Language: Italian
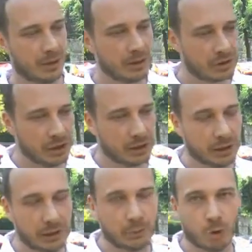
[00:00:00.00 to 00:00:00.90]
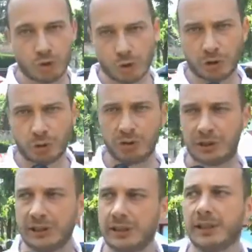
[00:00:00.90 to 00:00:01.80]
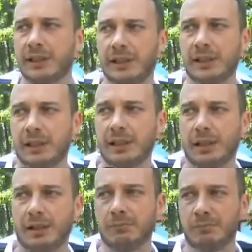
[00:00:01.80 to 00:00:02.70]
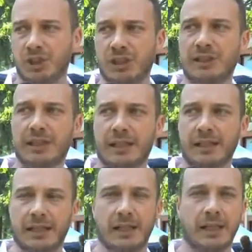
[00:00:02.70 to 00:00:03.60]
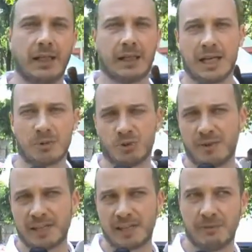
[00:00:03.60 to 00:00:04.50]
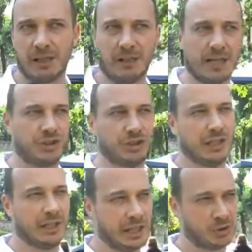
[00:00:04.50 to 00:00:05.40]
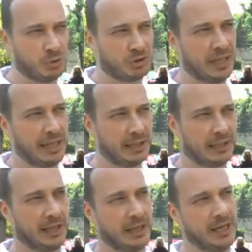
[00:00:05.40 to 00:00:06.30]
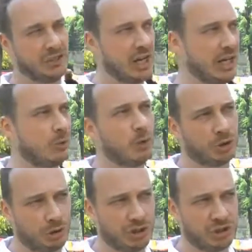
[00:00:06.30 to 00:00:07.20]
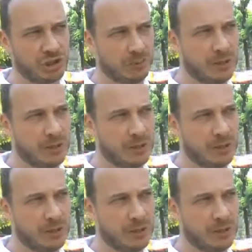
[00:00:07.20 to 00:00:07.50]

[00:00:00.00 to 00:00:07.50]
Sì, eh, buongiorno a tutti. Eh, c'è da dire che l'Erasmus Festival nasce dall'Erasmus Day, che è già il eh, 14